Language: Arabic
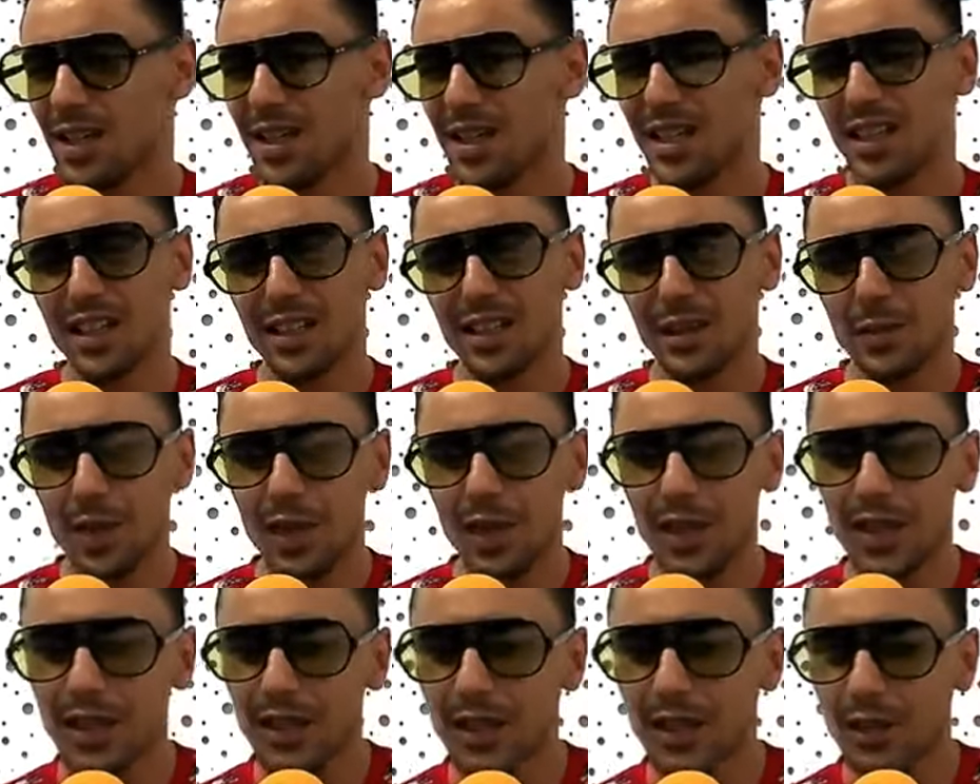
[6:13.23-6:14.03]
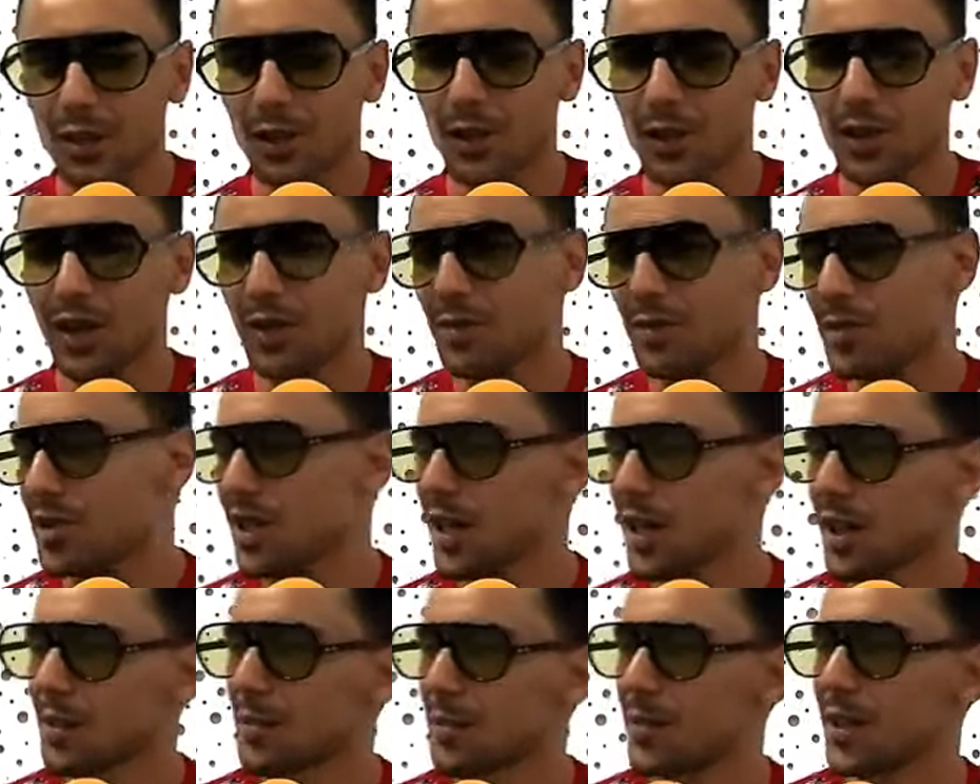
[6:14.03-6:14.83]
يكذب عليك يقول لك حبش
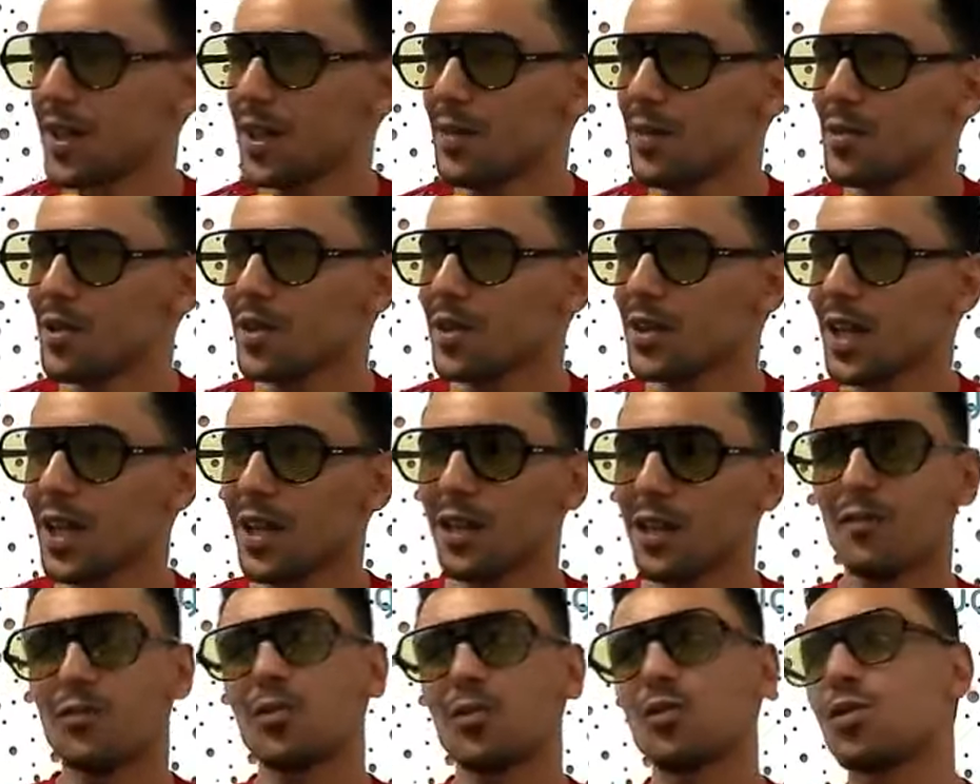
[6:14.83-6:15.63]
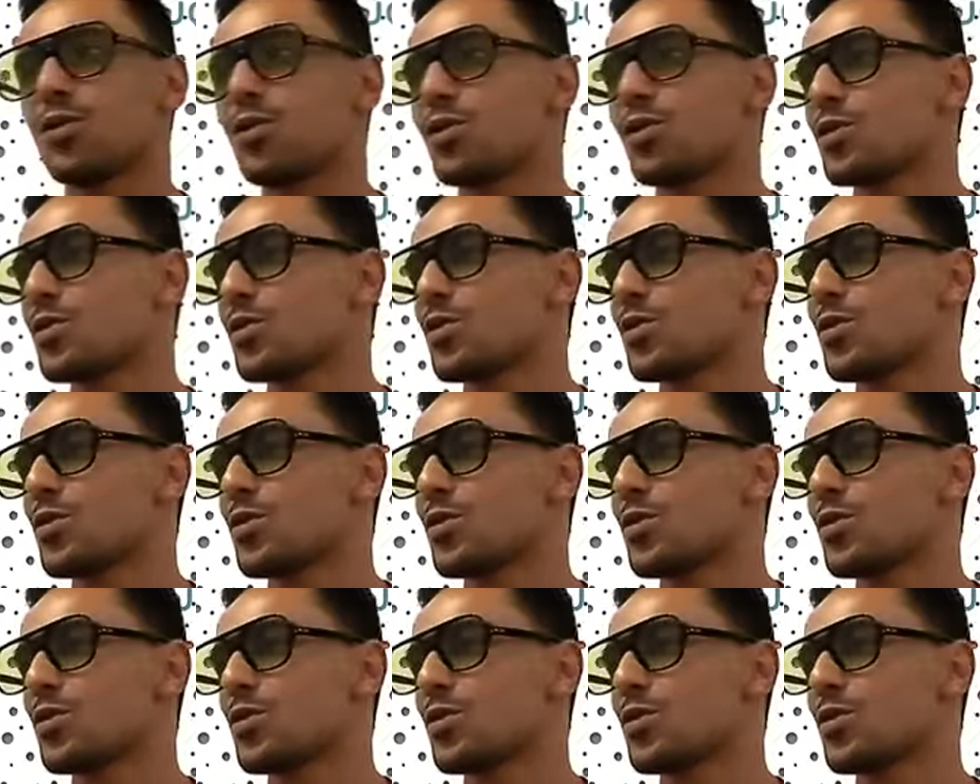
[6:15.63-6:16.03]
دخل ما نحبش ندخل فلوس بالضبط